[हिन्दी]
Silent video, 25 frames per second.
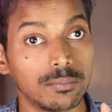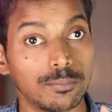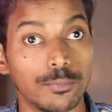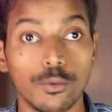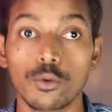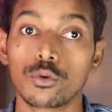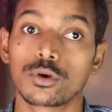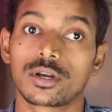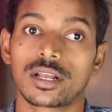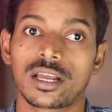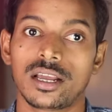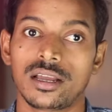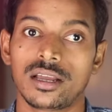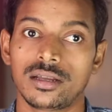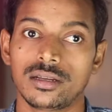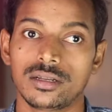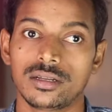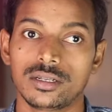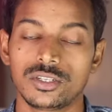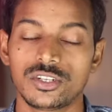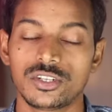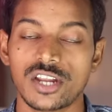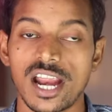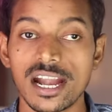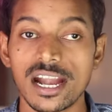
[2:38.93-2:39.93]
बोट है
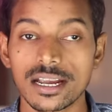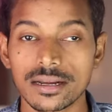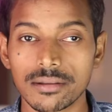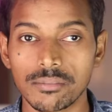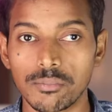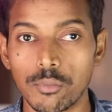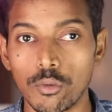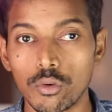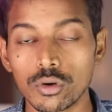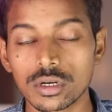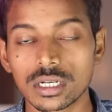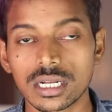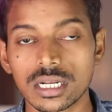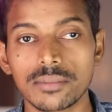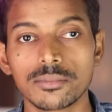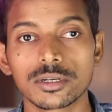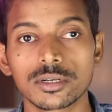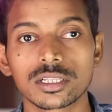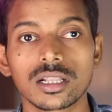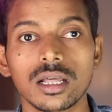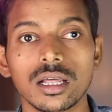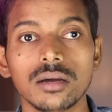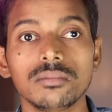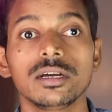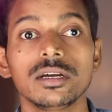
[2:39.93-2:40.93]
चैट बोट का
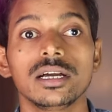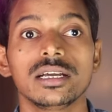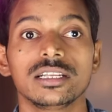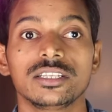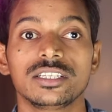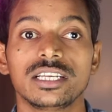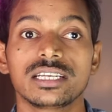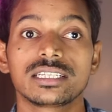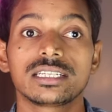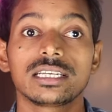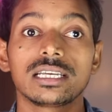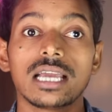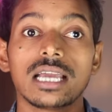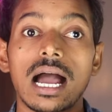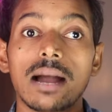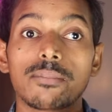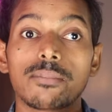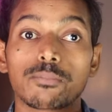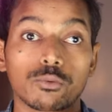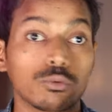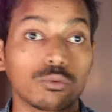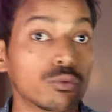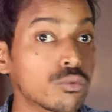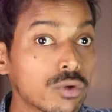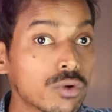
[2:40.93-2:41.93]
मतलब जैसे
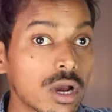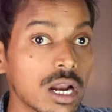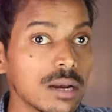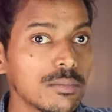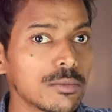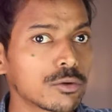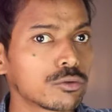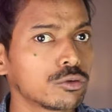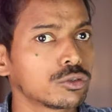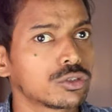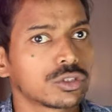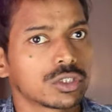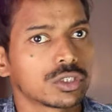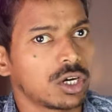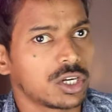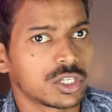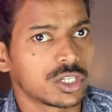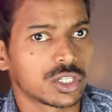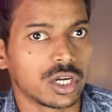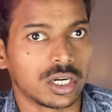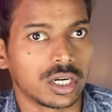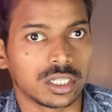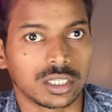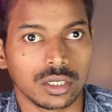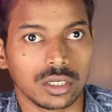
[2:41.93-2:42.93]
आप गूगल में कुछ
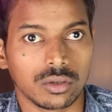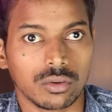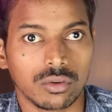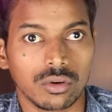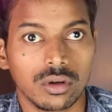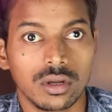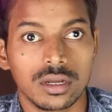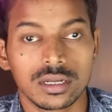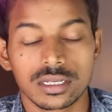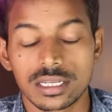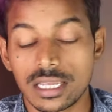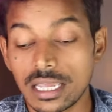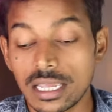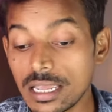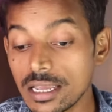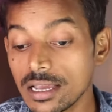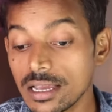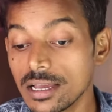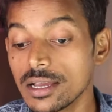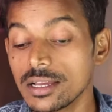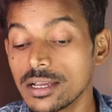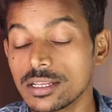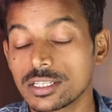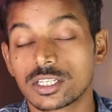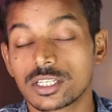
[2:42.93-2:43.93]
सर्च करते हो कि
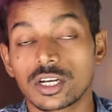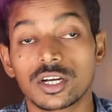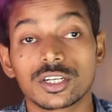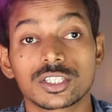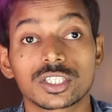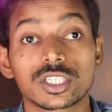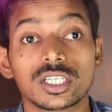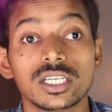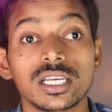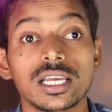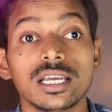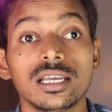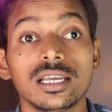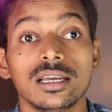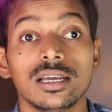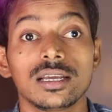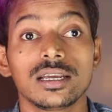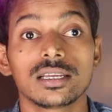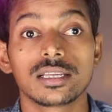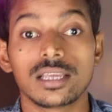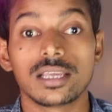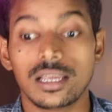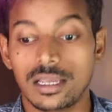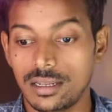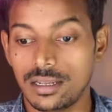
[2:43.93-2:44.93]
सर्च किए
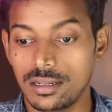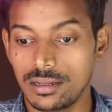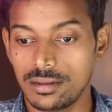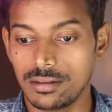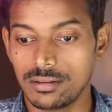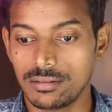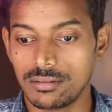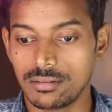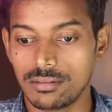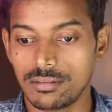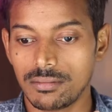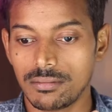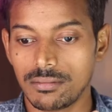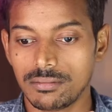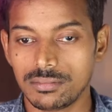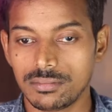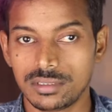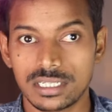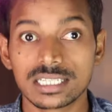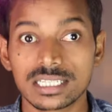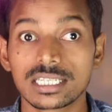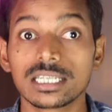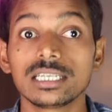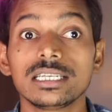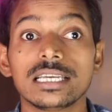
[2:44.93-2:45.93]
कि
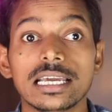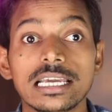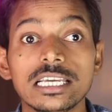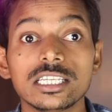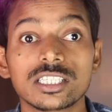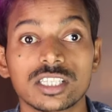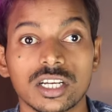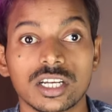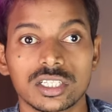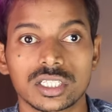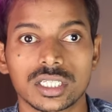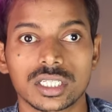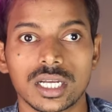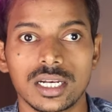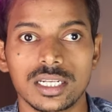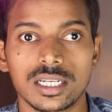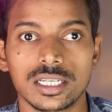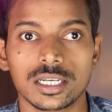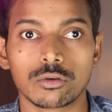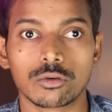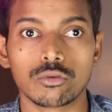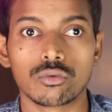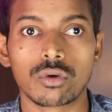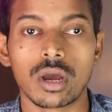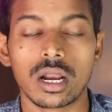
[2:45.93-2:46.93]
जैसे यही सर्च कर
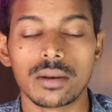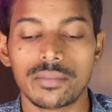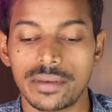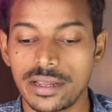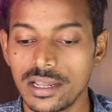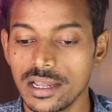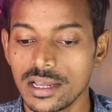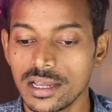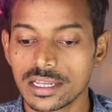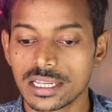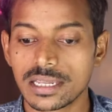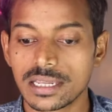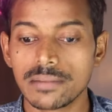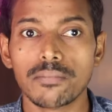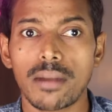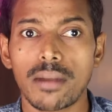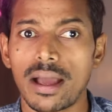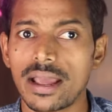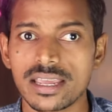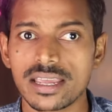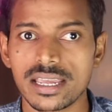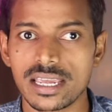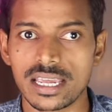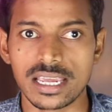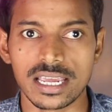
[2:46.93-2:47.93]
लिए गूगल में कि
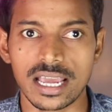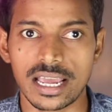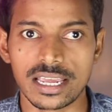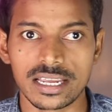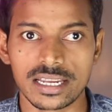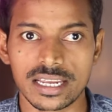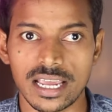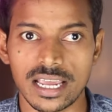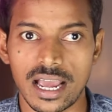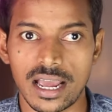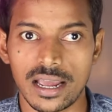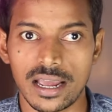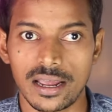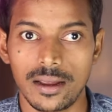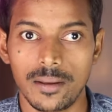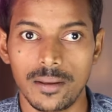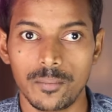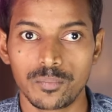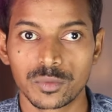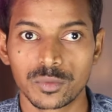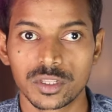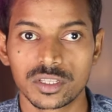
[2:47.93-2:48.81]
माई ए क्या है